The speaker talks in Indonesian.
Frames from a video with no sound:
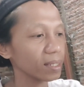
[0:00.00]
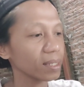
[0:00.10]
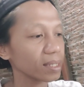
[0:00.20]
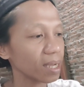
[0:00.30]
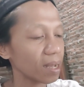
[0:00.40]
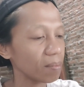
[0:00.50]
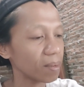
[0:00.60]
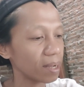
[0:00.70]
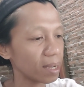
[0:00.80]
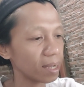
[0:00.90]

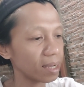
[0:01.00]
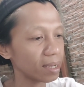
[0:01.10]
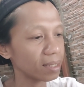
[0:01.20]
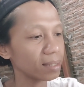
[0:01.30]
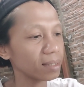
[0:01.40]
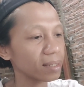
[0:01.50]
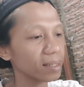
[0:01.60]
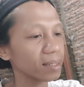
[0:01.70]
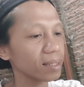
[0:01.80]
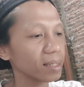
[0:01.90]
sama
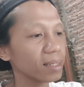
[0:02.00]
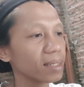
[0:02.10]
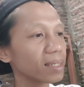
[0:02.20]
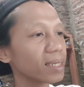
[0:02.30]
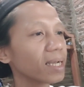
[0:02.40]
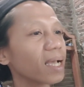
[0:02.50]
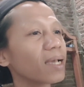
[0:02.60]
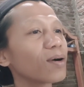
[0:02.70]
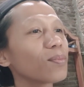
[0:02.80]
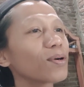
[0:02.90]

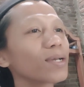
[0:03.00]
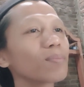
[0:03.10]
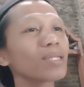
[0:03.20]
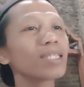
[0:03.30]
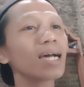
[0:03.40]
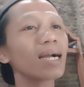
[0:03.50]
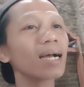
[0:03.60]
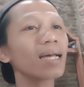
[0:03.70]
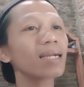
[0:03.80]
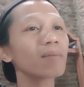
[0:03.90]
sengkai apa gitu
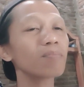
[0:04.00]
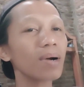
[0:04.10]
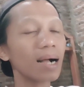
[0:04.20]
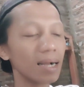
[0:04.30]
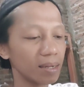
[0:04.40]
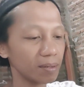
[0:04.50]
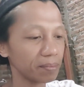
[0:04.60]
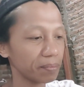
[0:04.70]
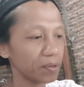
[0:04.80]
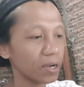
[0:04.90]
menjangan kembang
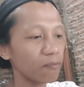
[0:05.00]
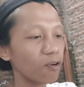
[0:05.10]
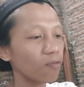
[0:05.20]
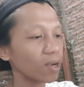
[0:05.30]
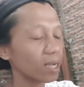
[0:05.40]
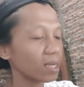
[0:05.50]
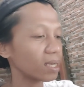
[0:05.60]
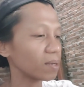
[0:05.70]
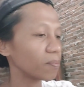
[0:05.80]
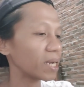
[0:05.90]
pokoknya vlog-vlog
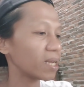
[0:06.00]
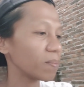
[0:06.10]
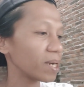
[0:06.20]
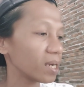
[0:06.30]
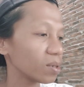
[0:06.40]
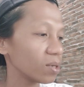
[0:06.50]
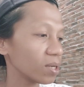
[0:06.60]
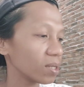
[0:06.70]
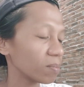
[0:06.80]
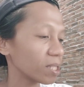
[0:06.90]
pendek-pendek dulu
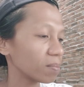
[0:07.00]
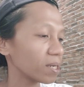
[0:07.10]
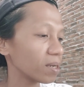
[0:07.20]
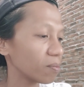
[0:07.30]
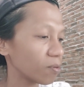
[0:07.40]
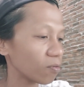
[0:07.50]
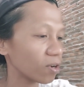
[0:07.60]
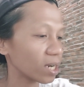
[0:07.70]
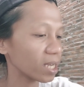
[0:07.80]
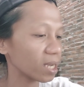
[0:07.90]
ya teman-teman ya
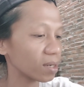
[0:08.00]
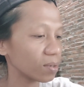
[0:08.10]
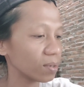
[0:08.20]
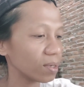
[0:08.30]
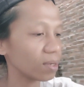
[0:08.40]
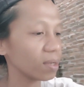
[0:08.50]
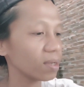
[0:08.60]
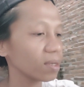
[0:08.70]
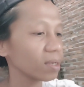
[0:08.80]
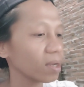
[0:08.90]
vlog-vlog ringan dulu ya
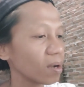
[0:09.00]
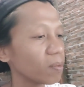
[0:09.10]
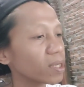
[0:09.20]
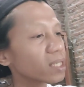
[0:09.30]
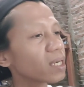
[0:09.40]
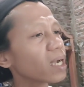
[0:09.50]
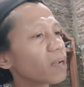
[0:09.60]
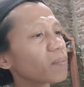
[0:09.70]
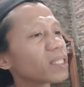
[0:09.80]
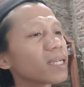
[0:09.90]
apa gitu
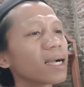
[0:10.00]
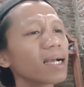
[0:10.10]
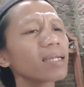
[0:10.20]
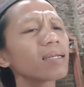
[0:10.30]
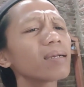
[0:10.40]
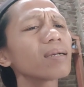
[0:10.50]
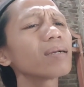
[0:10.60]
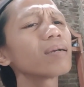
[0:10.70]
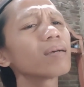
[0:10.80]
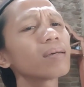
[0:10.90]
cengkeh menjangan ya
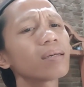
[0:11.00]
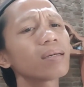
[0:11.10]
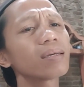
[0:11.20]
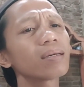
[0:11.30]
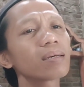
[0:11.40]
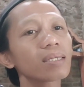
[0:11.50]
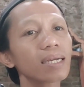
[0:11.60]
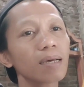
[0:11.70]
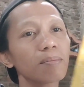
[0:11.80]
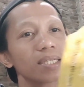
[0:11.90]

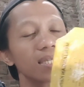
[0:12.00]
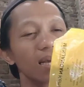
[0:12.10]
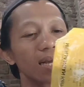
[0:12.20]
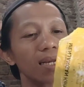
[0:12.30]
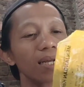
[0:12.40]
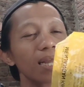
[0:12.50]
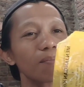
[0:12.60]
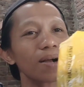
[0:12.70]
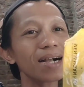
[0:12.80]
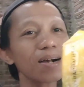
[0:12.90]
cengkeh menjangan
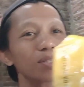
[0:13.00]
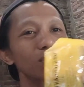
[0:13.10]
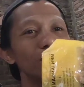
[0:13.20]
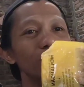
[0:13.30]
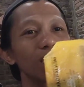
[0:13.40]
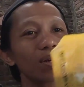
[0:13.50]
kenapa enggak enggak